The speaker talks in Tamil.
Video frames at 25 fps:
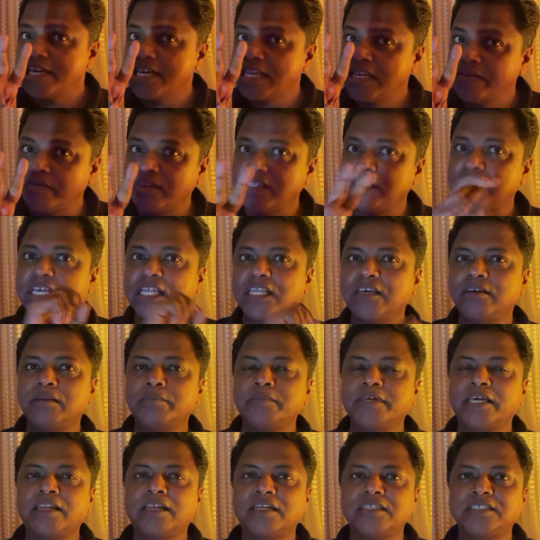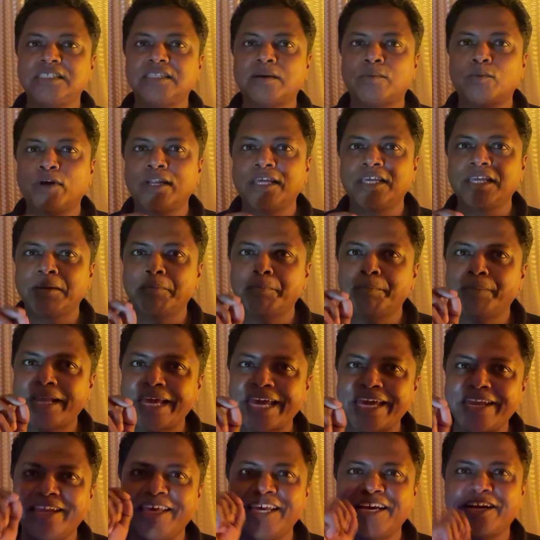இருபது சதவீதம் எனர்ஜி நம்முடைய
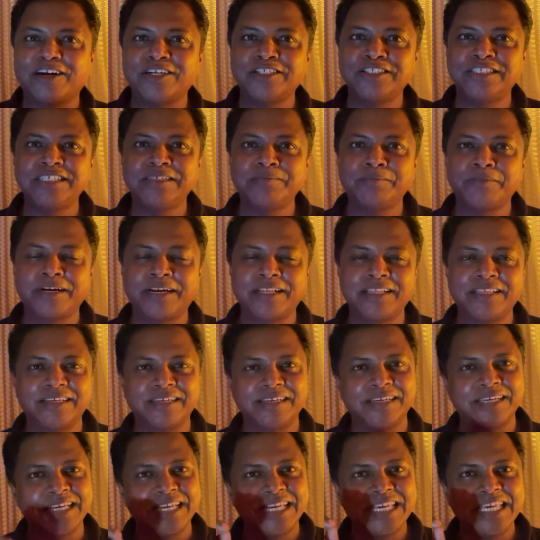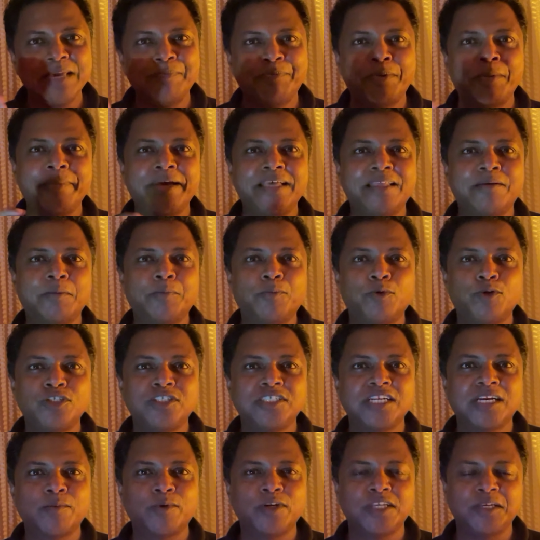பிரெயினே கன்சியூம் பண்ணுது இப்போமே நம்ம
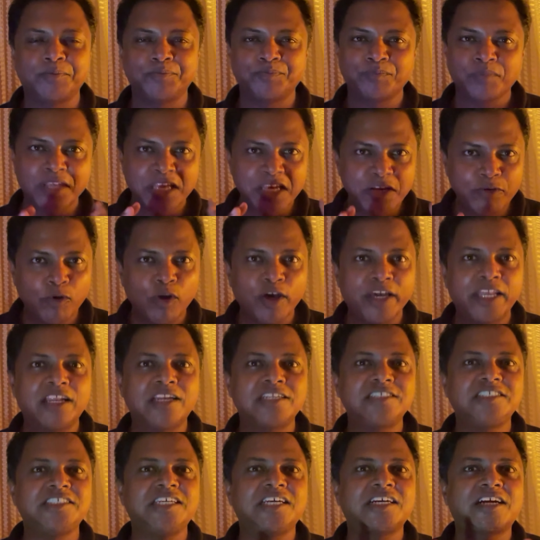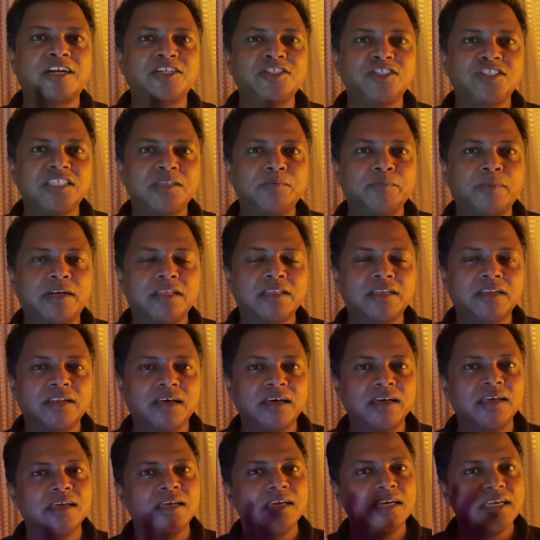புரிஞ்சுக்க முடியும் இவ்வளோ எனர்ஜியை கன்சியூம்
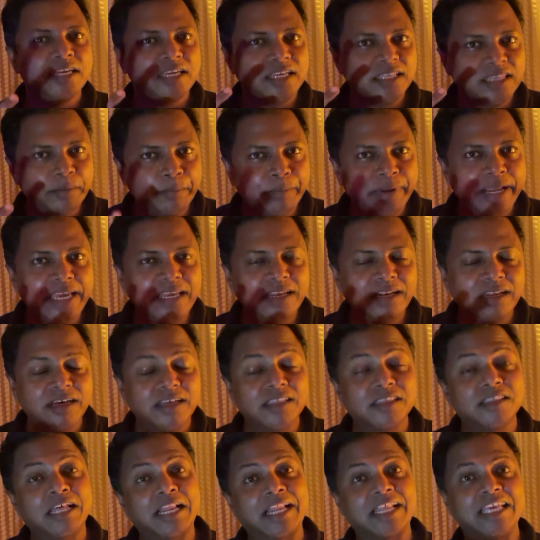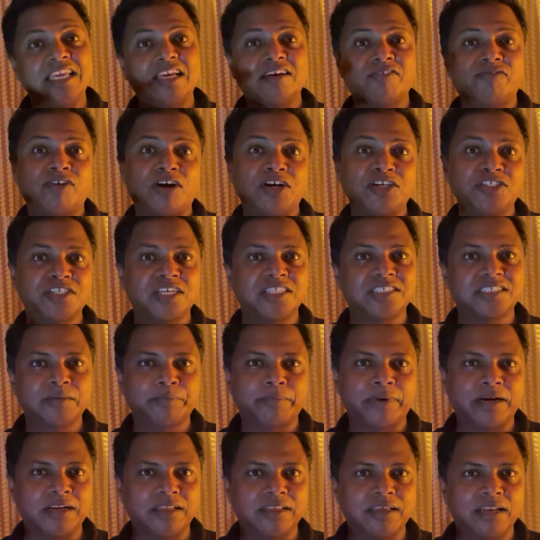பண்ணுதுன்னா இந்த பிரெயின் நிறைய
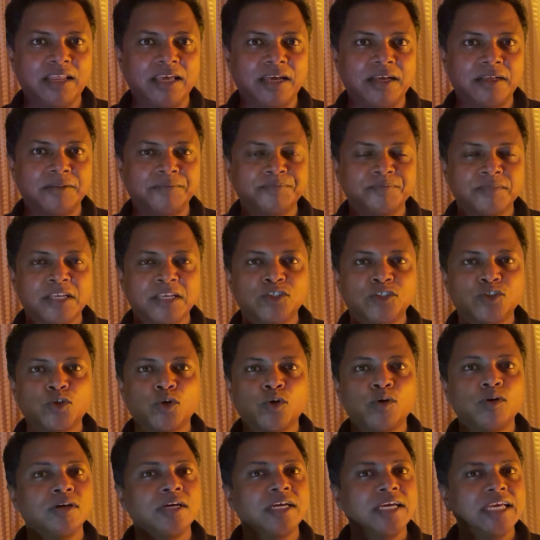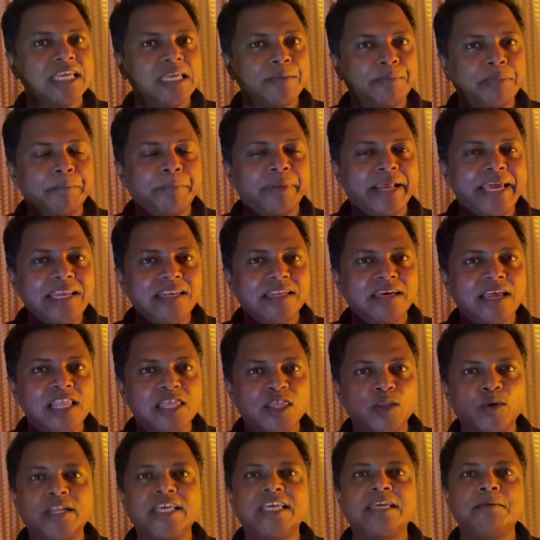ஃபங்க்ஷன்ஸை பண்ணுது இல்லையா ஸோ இப்போ பிரெயின்
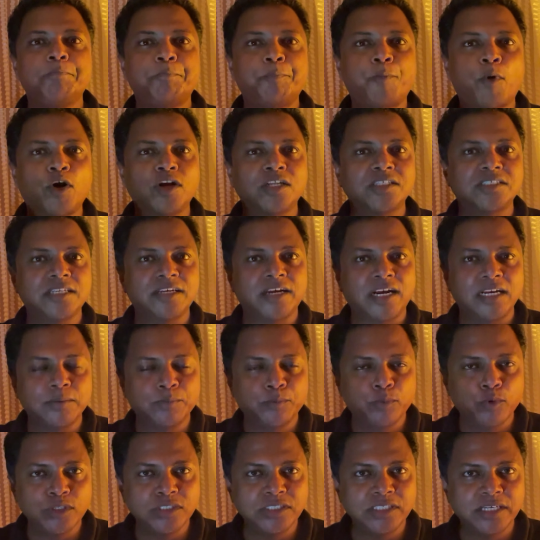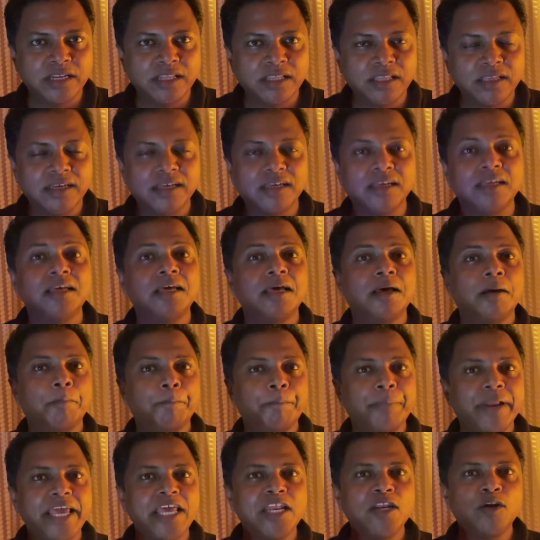ஹெல்த்தினுடைய இம்பார்ட்டன்ஸ் என்னான்னு புரிஞ்சுக்கிறதுக்கு
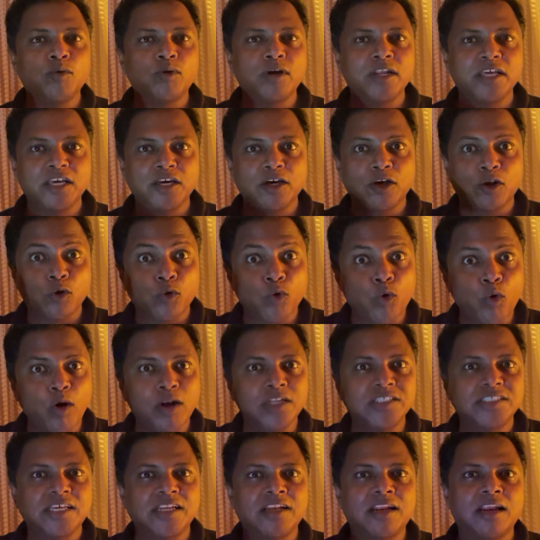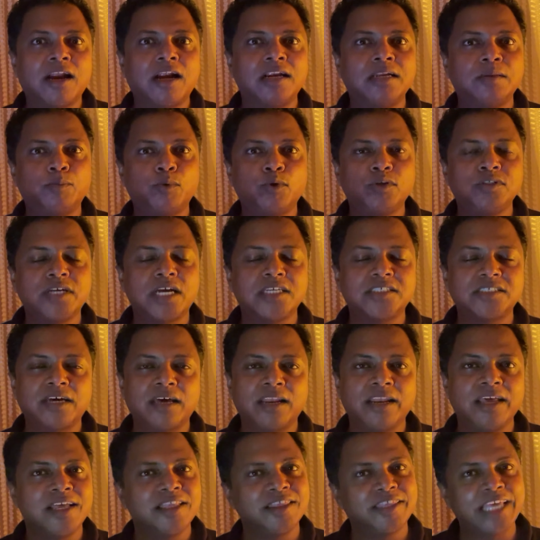பிரெயினுடைய ரோல்ஸ் என்னென்னு
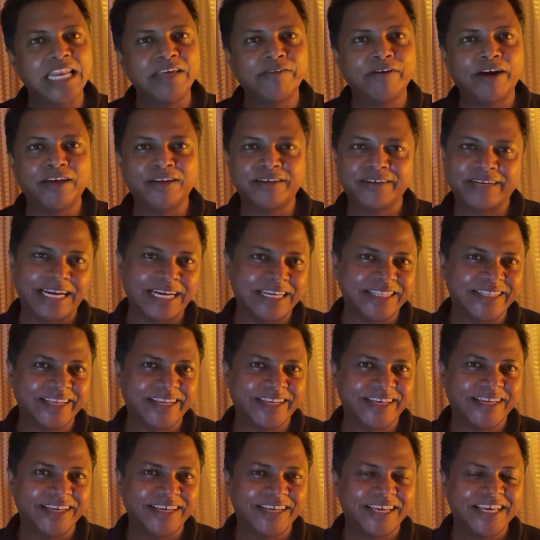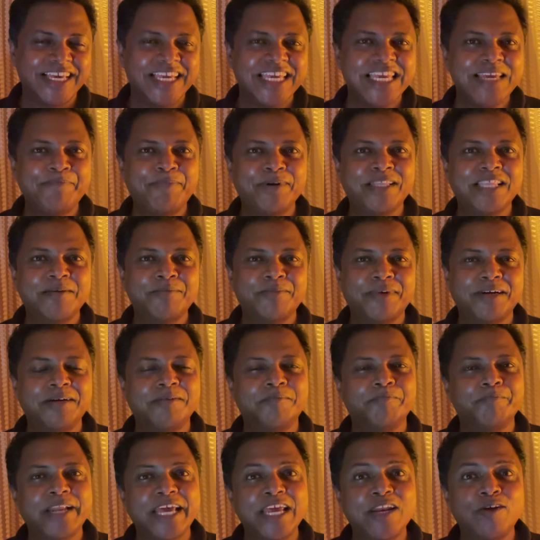புரிஞ்சாச்சாலே தெளிவாயிரும் கரெக்ட் தானே இப்போ நம்ம
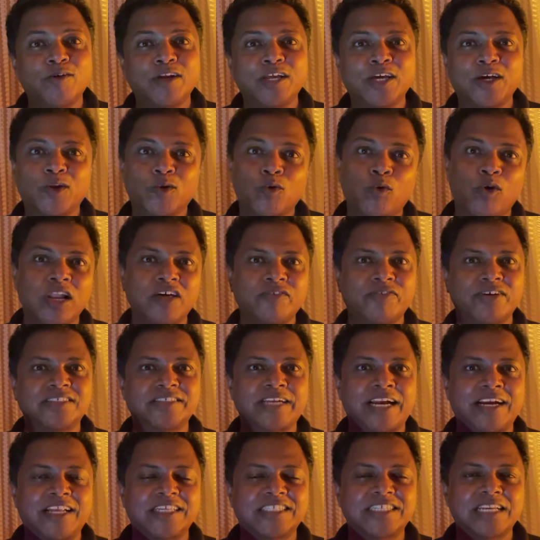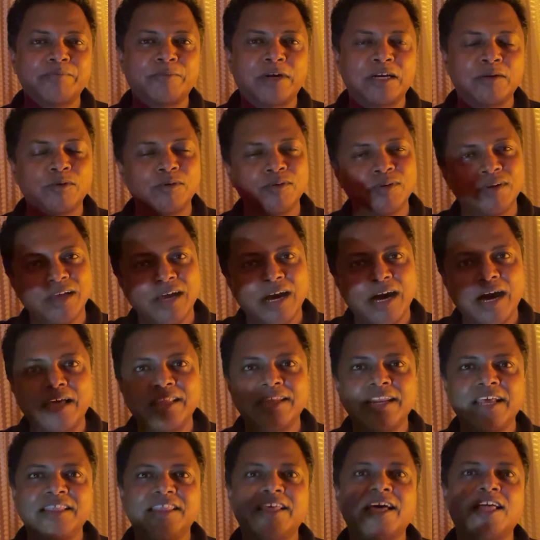பிரெயினுடைய ரோலை ஃபஸ்ட் அண்டர்ஸ்டாண்ட் பண்ணுவோம்
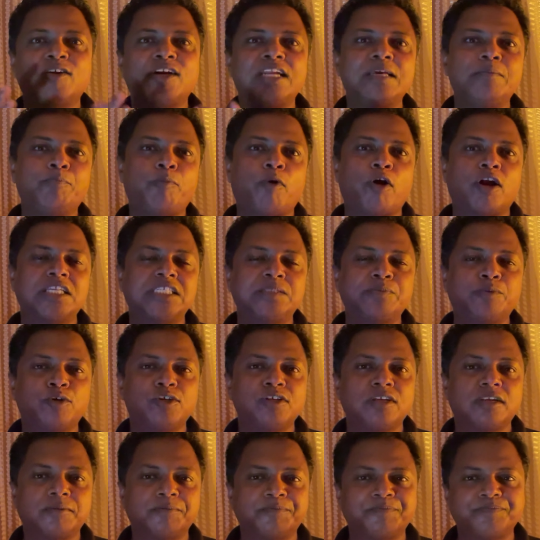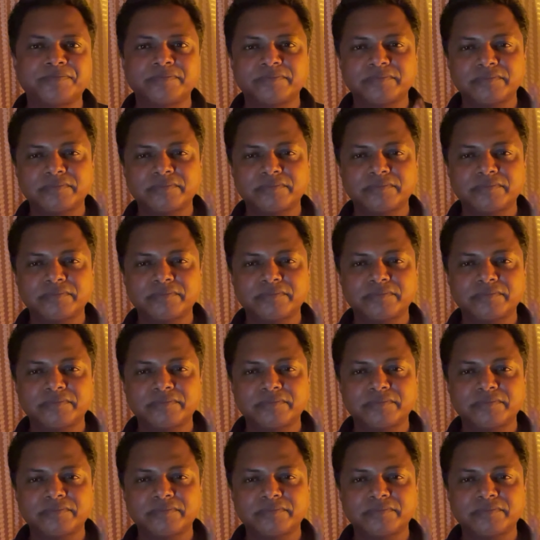அதுலேருந்து அதோட இம்பார்ட்டன்ஸ் புரிஞ்சிடும்